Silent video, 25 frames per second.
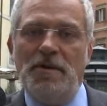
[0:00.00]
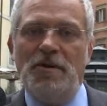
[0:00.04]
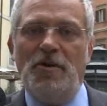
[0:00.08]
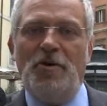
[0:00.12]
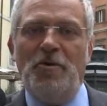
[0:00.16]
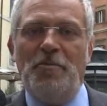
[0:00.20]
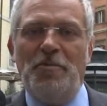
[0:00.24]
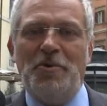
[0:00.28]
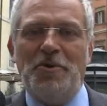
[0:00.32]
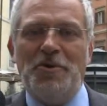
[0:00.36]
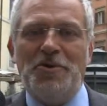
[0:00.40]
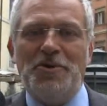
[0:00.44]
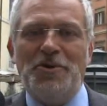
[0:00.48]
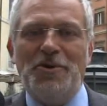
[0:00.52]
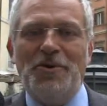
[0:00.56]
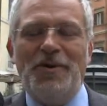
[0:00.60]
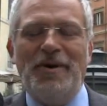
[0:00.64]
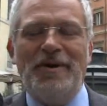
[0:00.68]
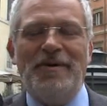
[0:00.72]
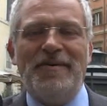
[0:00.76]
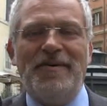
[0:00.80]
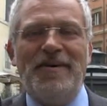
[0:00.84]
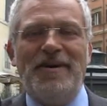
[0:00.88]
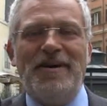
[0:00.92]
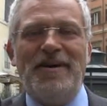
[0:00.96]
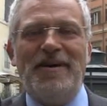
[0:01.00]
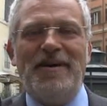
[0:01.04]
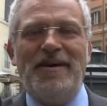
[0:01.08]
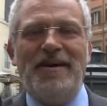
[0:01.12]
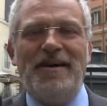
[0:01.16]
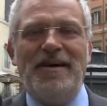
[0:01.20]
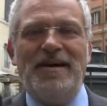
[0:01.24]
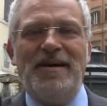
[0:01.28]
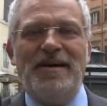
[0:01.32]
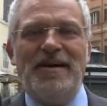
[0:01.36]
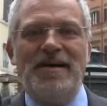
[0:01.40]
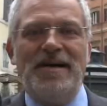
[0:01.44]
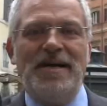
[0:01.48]
lo
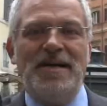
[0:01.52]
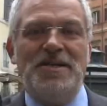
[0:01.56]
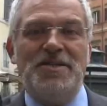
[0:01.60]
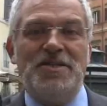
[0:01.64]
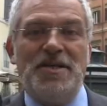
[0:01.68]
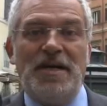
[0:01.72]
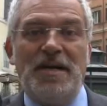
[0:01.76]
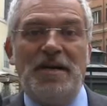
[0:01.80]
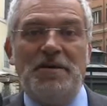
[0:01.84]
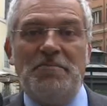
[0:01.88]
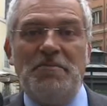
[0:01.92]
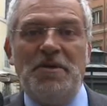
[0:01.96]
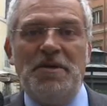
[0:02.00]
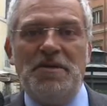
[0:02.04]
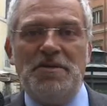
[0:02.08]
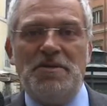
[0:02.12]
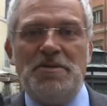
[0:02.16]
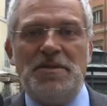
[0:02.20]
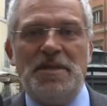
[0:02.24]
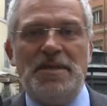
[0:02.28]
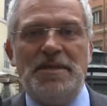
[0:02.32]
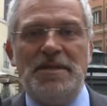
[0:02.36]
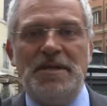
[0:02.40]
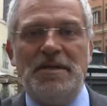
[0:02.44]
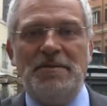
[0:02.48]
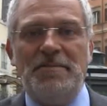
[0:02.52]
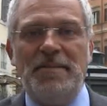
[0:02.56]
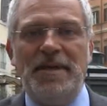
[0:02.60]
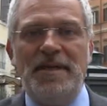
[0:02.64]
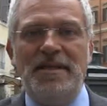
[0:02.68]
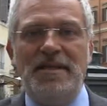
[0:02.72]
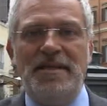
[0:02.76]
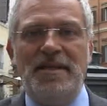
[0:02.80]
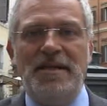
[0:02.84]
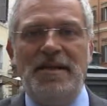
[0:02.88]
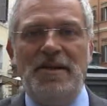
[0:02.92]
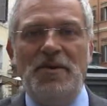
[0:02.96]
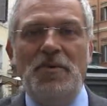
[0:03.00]
portò a, cacciarmi
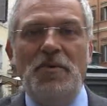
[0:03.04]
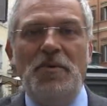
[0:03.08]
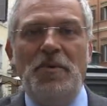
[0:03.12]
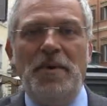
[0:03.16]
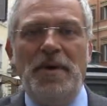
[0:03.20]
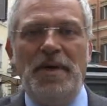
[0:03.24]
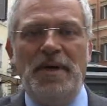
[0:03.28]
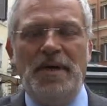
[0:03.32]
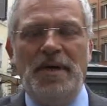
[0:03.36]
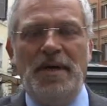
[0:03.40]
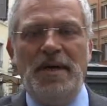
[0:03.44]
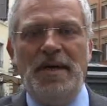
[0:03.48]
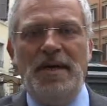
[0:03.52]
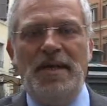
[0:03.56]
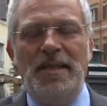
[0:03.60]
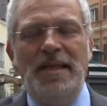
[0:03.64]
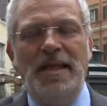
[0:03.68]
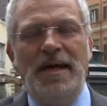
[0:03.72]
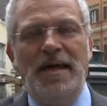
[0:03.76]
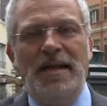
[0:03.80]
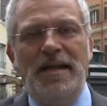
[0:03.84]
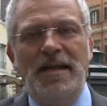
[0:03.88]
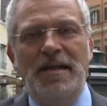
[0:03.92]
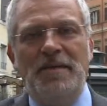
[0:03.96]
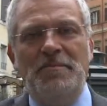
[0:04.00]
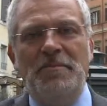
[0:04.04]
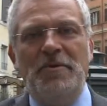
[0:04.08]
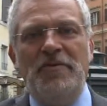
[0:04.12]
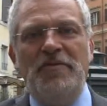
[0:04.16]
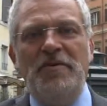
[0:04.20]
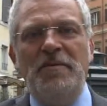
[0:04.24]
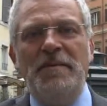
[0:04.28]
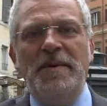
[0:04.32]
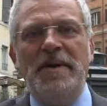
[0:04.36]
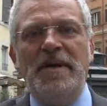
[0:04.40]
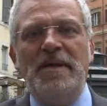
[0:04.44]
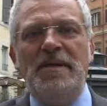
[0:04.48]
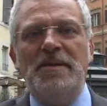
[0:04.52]
sostanzialmente lui dal
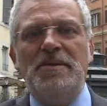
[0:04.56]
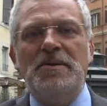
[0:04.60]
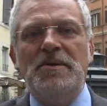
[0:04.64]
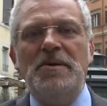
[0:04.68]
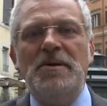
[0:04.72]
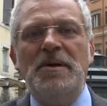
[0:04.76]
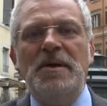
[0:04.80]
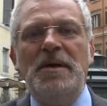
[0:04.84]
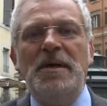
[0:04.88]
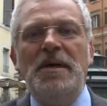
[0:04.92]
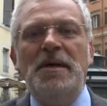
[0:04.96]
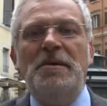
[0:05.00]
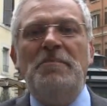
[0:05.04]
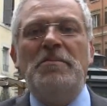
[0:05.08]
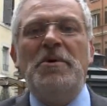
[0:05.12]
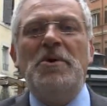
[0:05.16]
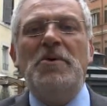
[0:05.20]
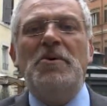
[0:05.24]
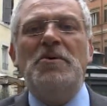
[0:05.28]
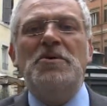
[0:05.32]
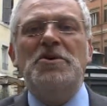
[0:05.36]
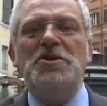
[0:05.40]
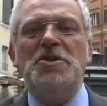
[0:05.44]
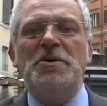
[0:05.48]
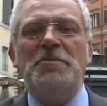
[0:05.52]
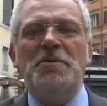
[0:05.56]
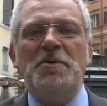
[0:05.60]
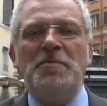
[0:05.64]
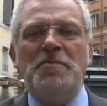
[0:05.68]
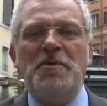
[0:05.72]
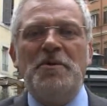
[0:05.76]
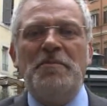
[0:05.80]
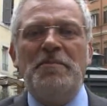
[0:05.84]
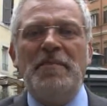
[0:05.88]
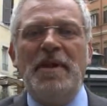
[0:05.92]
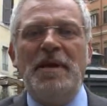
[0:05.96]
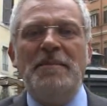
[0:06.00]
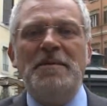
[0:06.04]
movimento, però diciamo,
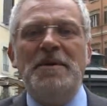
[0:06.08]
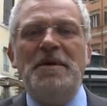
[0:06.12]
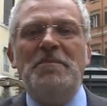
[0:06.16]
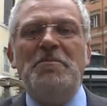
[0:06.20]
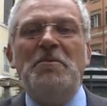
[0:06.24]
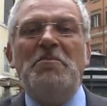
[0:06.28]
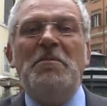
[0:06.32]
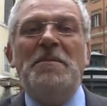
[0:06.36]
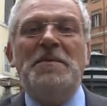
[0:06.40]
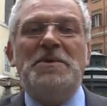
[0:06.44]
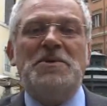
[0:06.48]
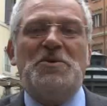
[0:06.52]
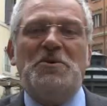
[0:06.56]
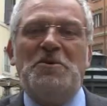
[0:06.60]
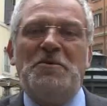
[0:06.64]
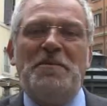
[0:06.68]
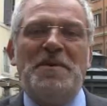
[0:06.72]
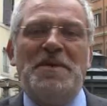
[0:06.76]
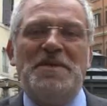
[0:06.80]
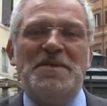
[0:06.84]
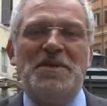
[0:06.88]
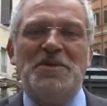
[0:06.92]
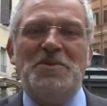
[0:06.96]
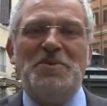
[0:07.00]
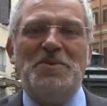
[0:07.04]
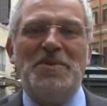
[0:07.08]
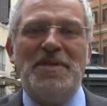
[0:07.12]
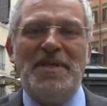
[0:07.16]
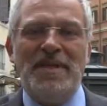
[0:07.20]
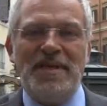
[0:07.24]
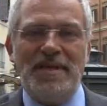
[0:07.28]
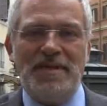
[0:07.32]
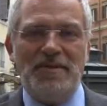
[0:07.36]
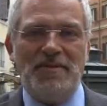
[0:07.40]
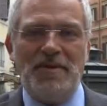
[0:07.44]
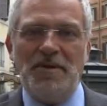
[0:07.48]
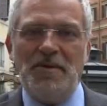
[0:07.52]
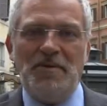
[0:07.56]
problema, i problemi sono rimasti tutti
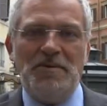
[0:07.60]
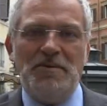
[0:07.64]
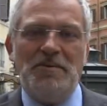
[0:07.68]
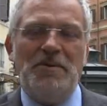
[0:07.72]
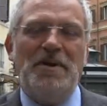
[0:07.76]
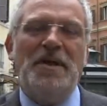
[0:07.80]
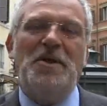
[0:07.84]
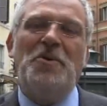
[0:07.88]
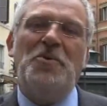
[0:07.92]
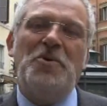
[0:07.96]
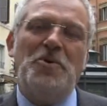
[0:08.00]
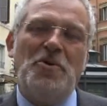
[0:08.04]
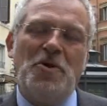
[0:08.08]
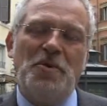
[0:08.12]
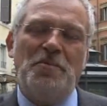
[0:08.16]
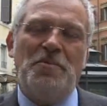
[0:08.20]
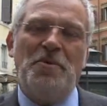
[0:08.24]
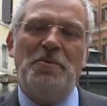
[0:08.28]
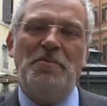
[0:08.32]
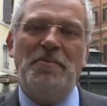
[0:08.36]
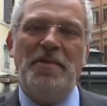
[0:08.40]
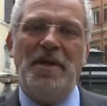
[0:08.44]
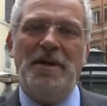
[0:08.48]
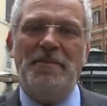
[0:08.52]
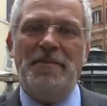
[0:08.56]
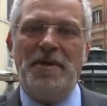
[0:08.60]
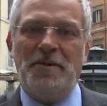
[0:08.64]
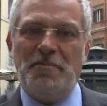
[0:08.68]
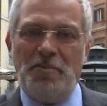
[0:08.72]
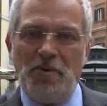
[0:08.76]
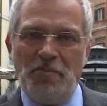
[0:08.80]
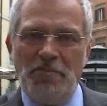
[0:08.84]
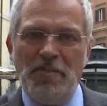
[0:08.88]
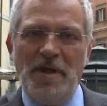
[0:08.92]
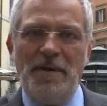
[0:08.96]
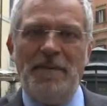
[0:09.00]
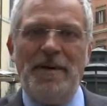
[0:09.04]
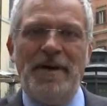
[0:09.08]
dentro, ecco, non ero io il problema, il
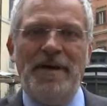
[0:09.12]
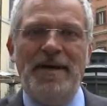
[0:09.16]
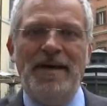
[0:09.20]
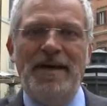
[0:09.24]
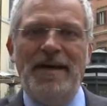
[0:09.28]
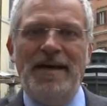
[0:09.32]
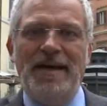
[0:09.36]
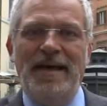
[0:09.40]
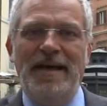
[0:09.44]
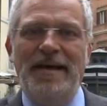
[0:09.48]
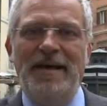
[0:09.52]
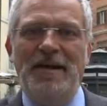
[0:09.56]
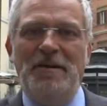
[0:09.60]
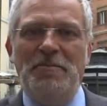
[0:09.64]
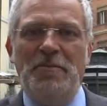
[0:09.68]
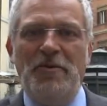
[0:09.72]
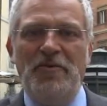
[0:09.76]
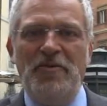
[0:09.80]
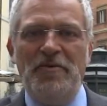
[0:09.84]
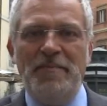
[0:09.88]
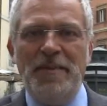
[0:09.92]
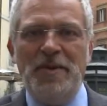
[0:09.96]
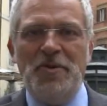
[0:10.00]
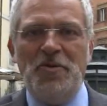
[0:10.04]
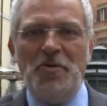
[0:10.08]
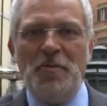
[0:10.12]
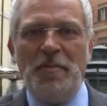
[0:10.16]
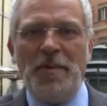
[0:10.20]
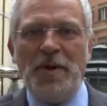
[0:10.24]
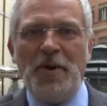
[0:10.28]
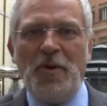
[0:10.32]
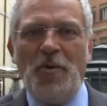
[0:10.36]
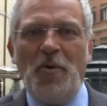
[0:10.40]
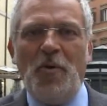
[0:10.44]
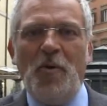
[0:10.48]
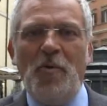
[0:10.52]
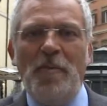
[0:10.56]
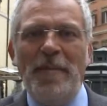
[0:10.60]
problema è il movimento per
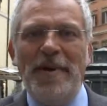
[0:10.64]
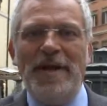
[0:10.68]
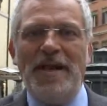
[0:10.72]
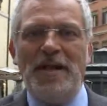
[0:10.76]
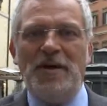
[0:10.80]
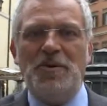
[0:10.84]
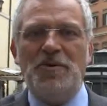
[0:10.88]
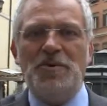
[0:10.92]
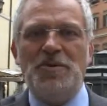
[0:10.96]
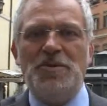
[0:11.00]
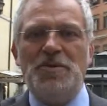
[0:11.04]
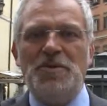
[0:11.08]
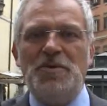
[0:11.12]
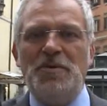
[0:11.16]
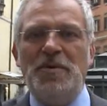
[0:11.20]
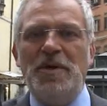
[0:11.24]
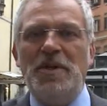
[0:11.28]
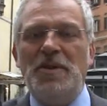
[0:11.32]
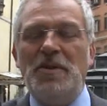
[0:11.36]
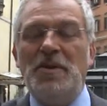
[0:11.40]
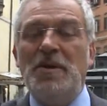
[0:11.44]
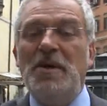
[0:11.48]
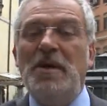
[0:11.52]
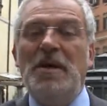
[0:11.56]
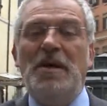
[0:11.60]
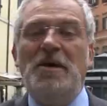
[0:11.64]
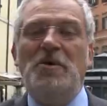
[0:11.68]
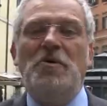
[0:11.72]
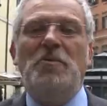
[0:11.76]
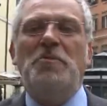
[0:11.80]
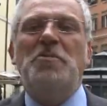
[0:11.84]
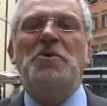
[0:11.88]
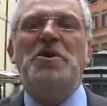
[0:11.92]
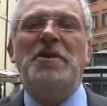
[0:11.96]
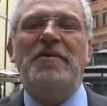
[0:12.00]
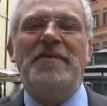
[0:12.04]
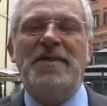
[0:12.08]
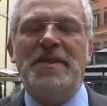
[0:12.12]
come era costruito, non
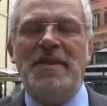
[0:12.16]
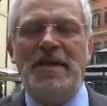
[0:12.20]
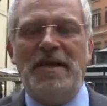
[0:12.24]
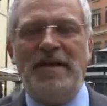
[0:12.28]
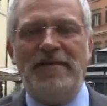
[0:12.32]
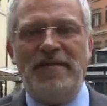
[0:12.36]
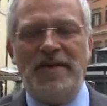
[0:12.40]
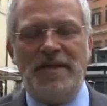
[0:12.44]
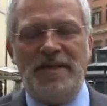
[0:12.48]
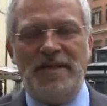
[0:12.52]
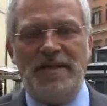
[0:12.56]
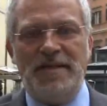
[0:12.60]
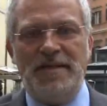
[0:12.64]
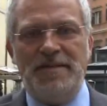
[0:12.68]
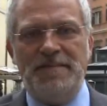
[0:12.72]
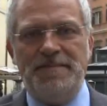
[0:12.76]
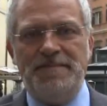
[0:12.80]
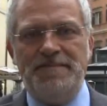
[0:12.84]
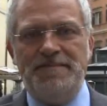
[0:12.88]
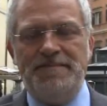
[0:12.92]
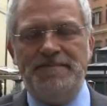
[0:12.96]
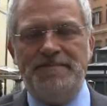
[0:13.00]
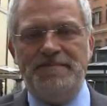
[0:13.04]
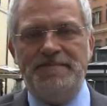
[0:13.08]
poteva andare avanti.